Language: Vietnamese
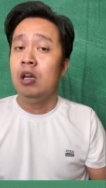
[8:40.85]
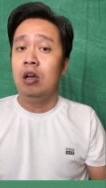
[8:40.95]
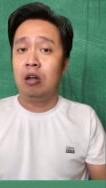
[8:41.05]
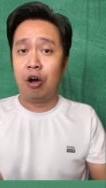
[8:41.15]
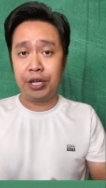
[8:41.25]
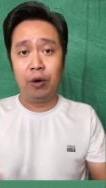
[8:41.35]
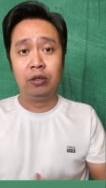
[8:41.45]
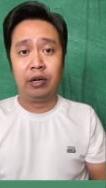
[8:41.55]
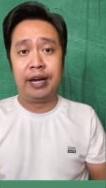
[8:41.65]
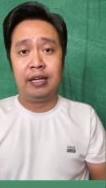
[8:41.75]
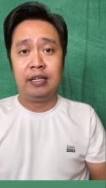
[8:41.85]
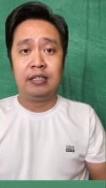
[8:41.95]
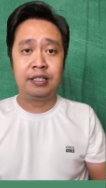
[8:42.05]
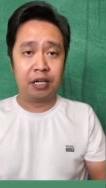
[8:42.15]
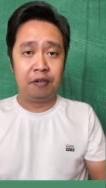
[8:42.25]
Có nhiều người
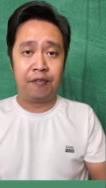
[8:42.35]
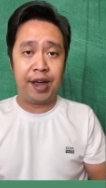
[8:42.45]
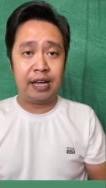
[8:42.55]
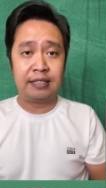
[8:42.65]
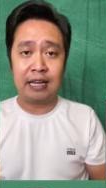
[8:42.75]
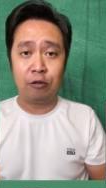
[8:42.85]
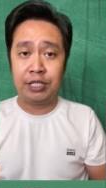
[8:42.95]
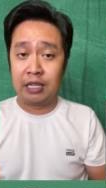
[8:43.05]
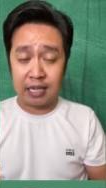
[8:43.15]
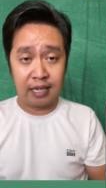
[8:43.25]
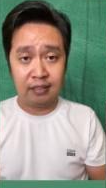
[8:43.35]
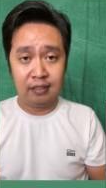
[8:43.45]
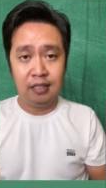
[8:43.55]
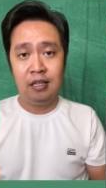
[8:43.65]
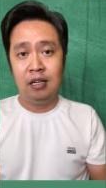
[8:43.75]
trở về sau chiến tranh,
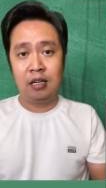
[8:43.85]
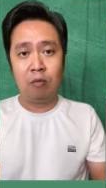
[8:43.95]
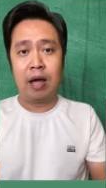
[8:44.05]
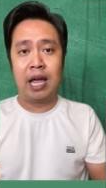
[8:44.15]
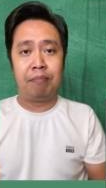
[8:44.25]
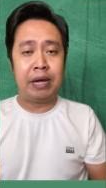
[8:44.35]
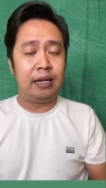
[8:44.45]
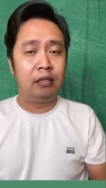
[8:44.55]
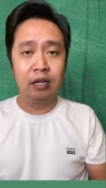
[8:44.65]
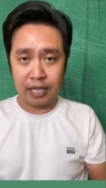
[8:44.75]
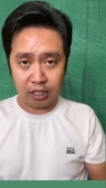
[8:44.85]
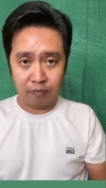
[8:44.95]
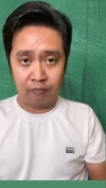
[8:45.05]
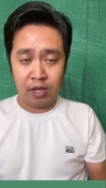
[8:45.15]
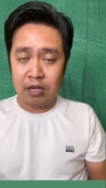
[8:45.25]
không hề bị thương tích,
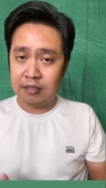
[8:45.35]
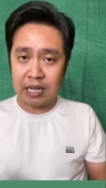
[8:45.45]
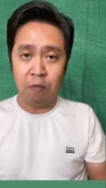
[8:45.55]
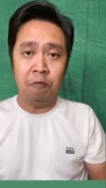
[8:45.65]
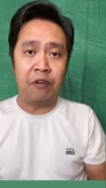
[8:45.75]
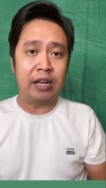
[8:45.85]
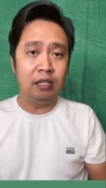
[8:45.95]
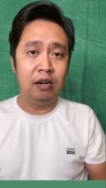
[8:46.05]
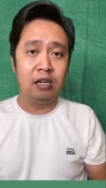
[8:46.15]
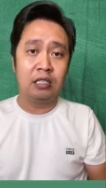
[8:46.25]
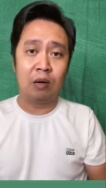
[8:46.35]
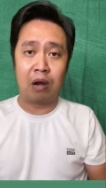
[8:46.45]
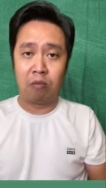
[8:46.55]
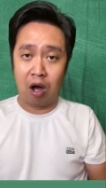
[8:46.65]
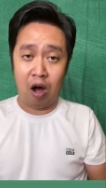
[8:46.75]
song vết thương trong
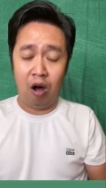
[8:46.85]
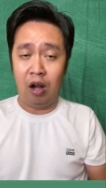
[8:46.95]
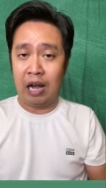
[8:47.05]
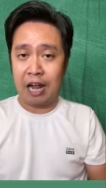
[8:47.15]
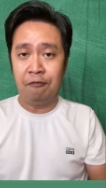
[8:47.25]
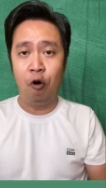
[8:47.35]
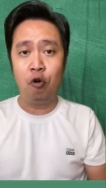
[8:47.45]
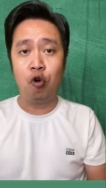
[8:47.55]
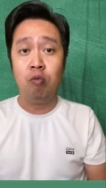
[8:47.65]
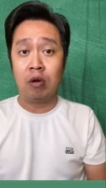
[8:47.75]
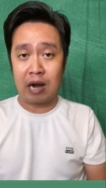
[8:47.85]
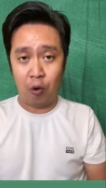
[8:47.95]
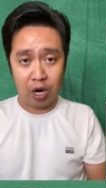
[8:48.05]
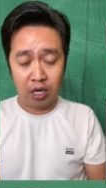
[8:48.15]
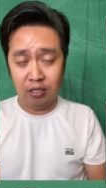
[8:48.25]
lòng họ lại vô cùng đau
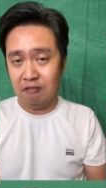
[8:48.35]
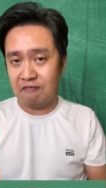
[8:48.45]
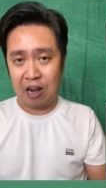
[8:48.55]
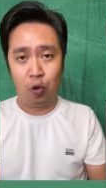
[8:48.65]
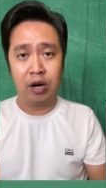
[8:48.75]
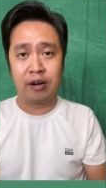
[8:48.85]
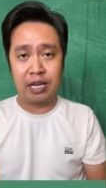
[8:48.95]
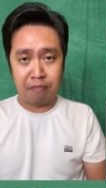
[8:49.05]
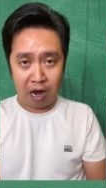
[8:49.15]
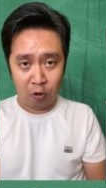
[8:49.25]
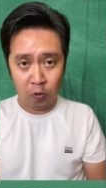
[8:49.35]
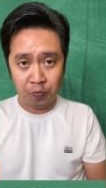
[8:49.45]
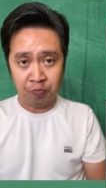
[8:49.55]
đớn và luôn rỉ máu.